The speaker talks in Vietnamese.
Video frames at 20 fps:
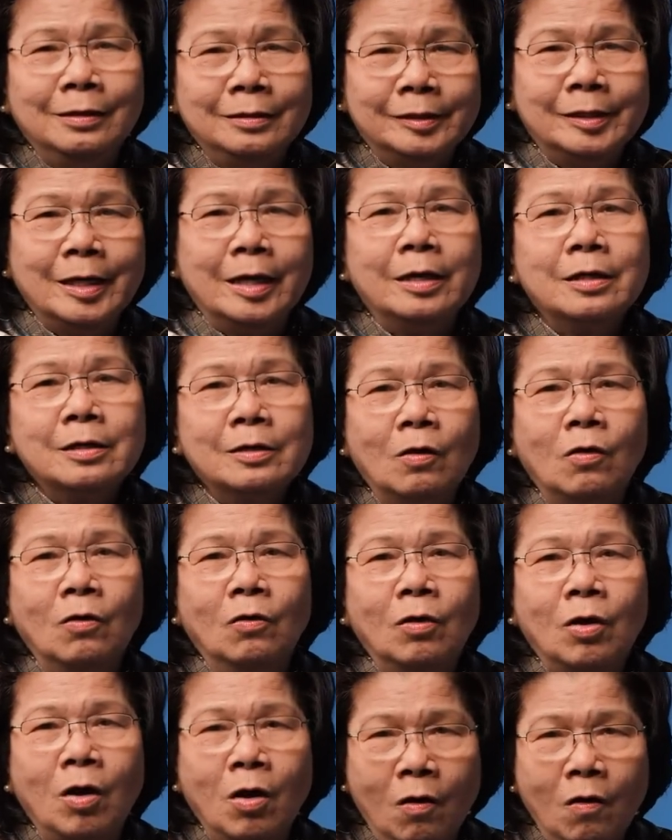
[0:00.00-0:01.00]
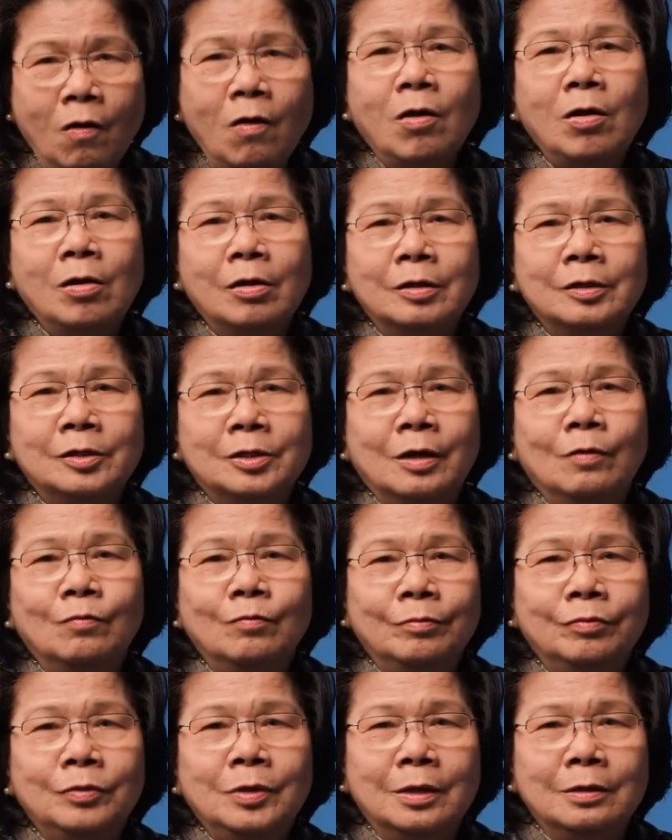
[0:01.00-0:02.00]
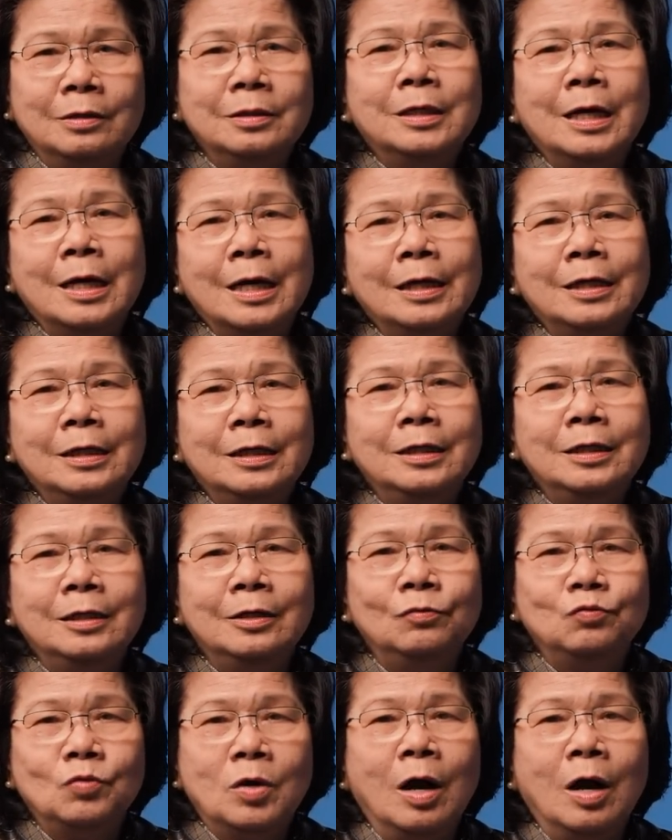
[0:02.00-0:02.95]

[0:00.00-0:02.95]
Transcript: sẽ còn khó trong những cái yêu